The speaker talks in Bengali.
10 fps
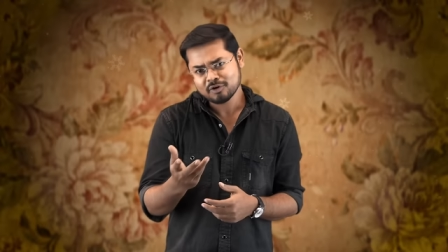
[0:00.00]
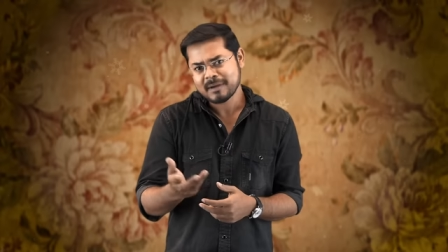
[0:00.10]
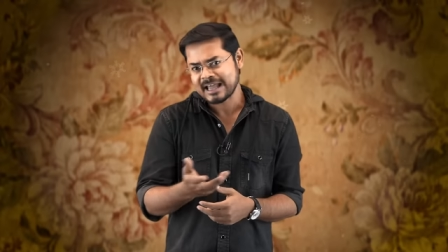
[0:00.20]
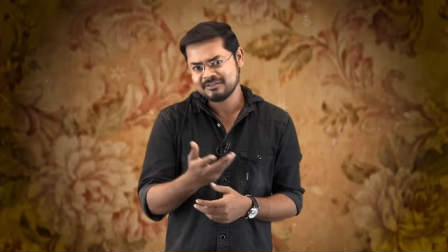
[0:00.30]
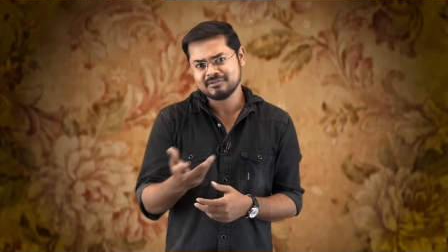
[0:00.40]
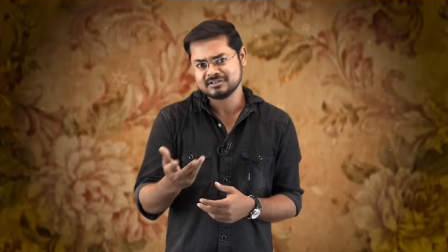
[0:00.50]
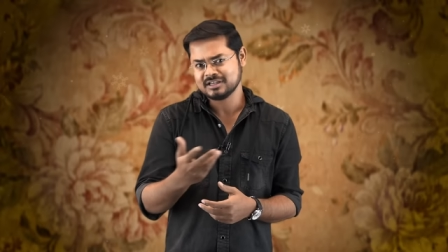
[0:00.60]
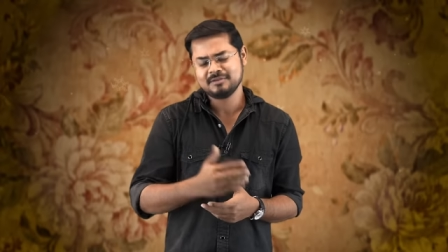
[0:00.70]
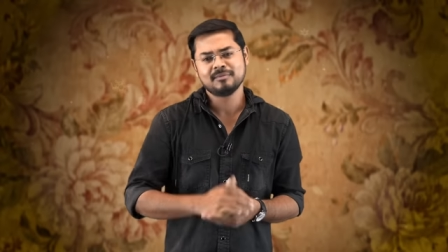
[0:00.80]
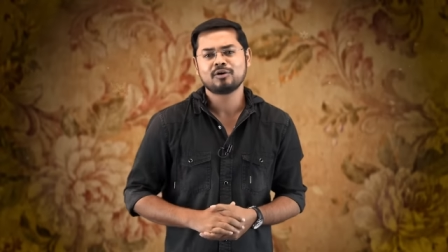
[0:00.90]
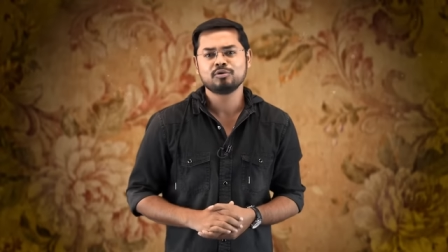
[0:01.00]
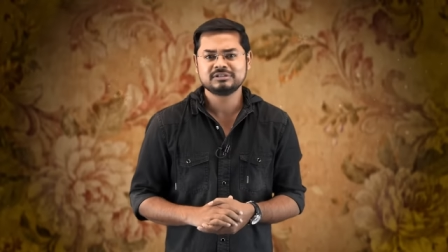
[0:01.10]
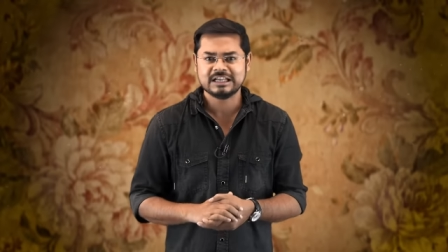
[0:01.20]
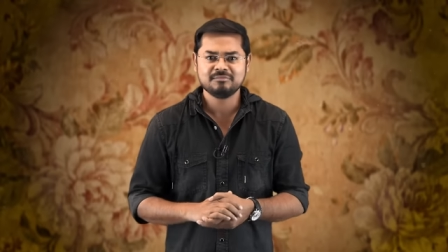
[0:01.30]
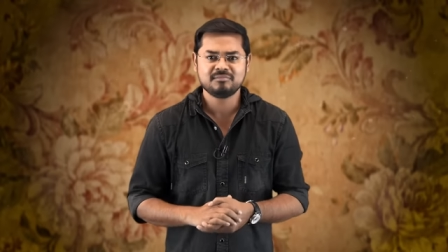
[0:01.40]
হোক বা অ্যানিভার্সারি বা কোনো
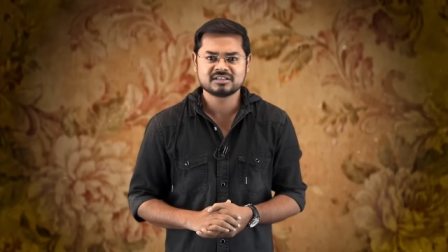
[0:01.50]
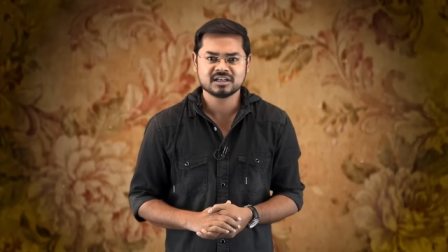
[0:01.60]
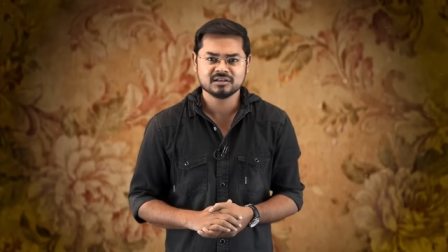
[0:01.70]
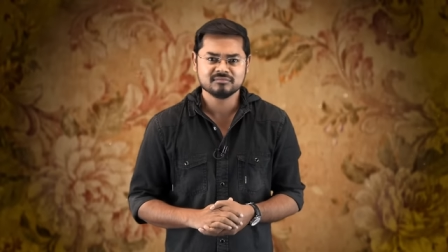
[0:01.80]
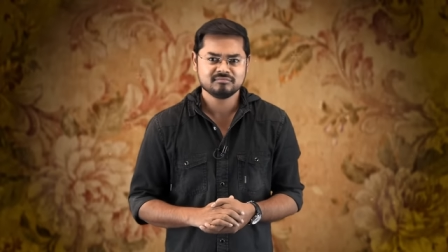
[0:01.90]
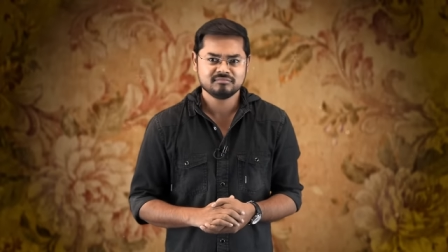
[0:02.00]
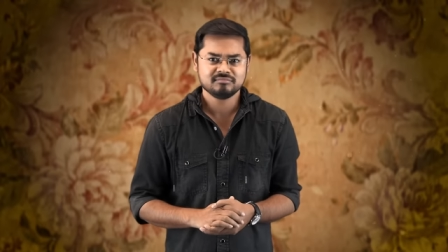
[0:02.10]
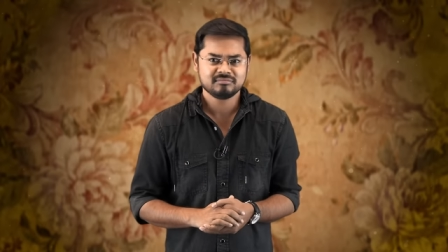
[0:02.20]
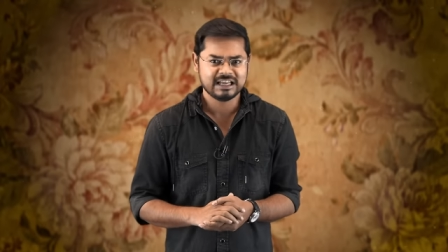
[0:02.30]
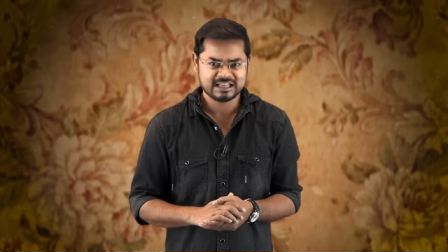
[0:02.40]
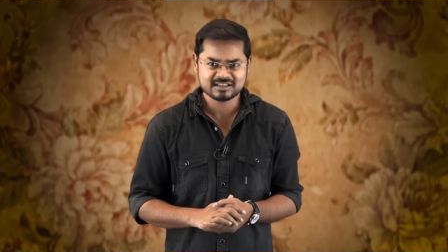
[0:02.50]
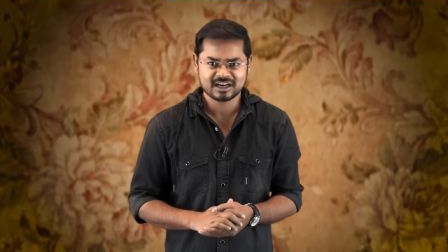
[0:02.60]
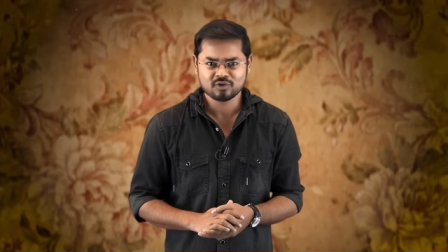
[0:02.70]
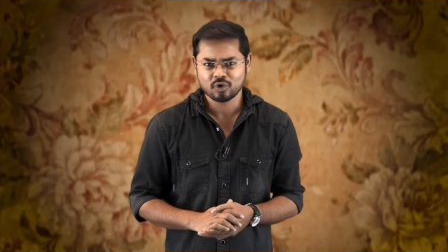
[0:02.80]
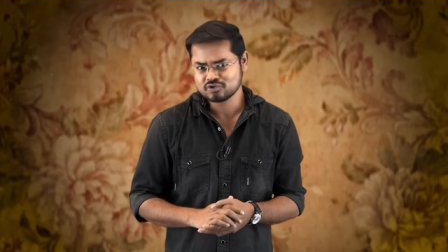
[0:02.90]
সেলিব্রেশন কেক
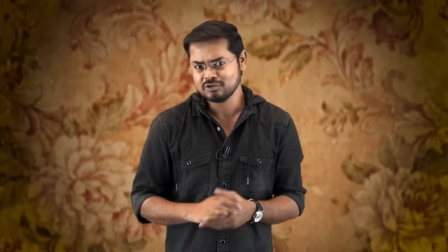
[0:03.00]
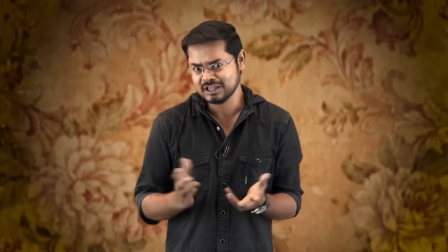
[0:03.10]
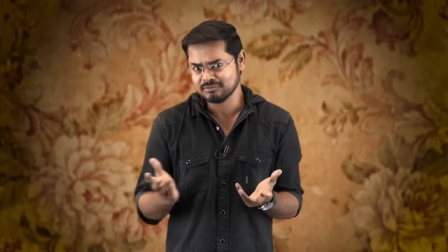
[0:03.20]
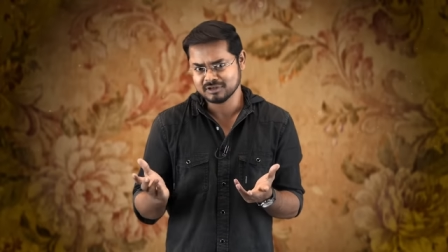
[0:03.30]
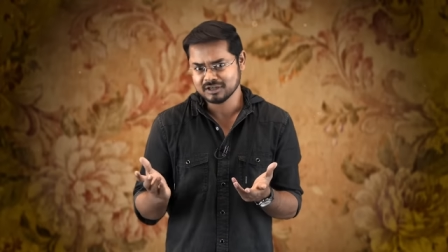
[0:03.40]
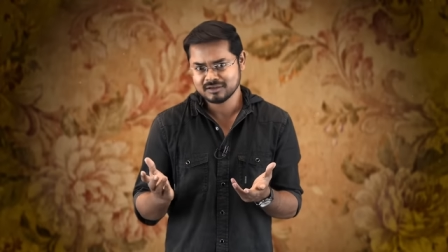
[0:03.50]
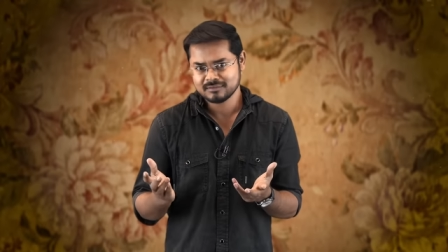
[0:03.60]
ছাড়া তো অচলই আমরা